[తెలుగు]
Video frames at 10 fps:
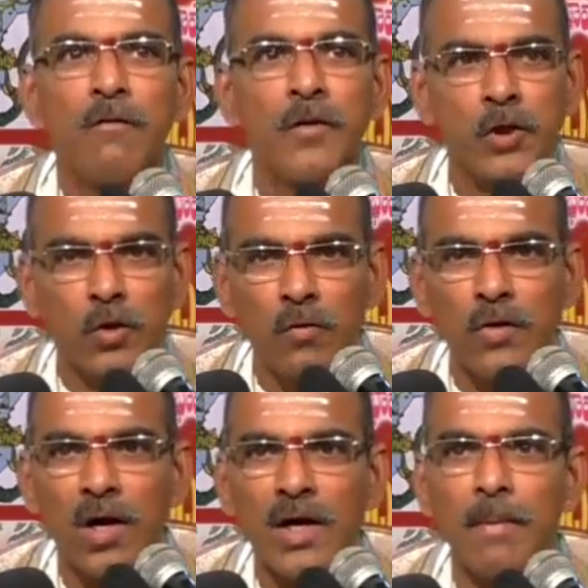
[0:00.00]
విష్ణువు
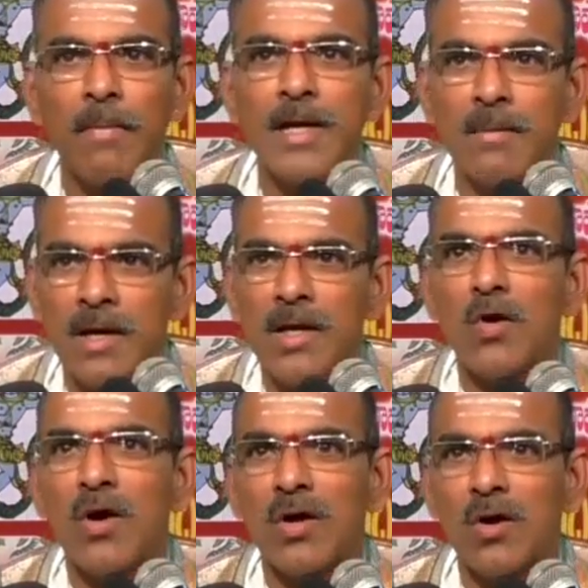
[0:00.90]
యొక్క మహిమల్ని
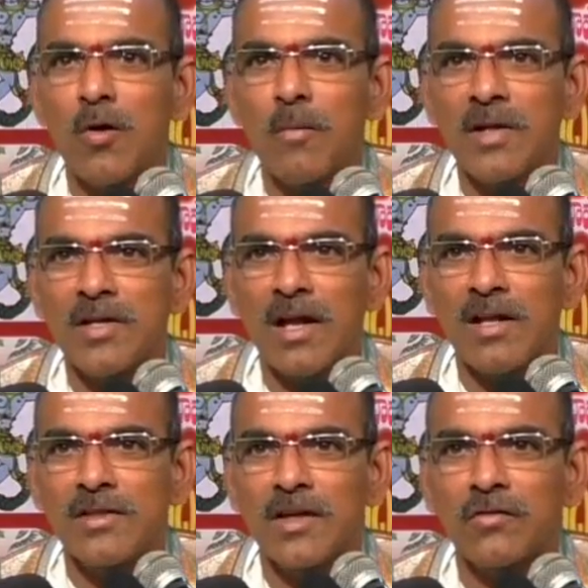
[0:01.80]
లోకంలో
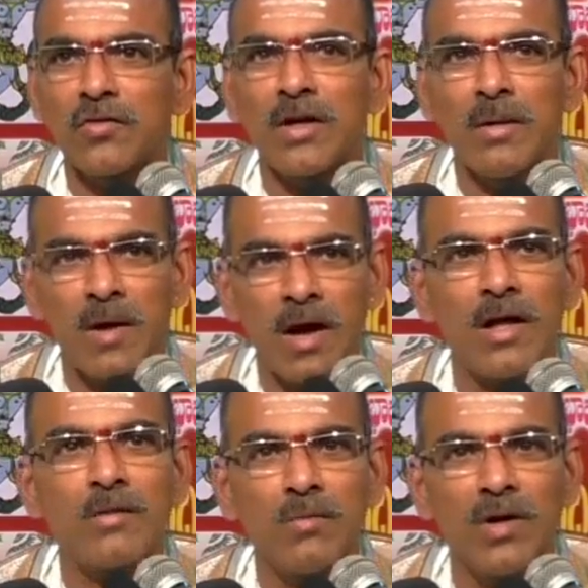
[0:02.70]
ప్రచారం చేస్తున్న
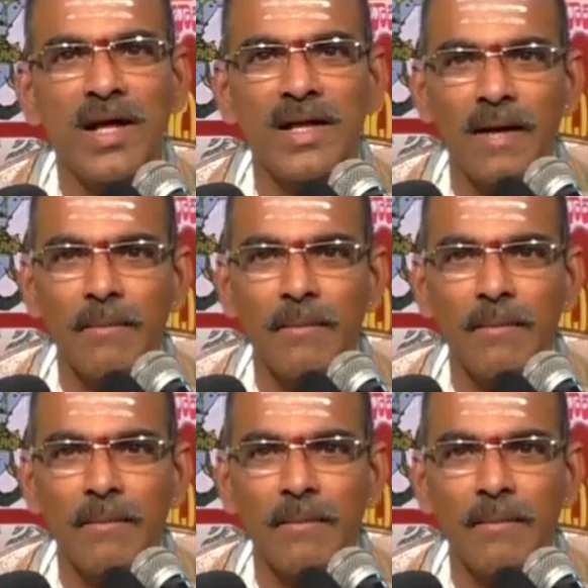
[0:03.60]
మహాత్ముడు ఆయన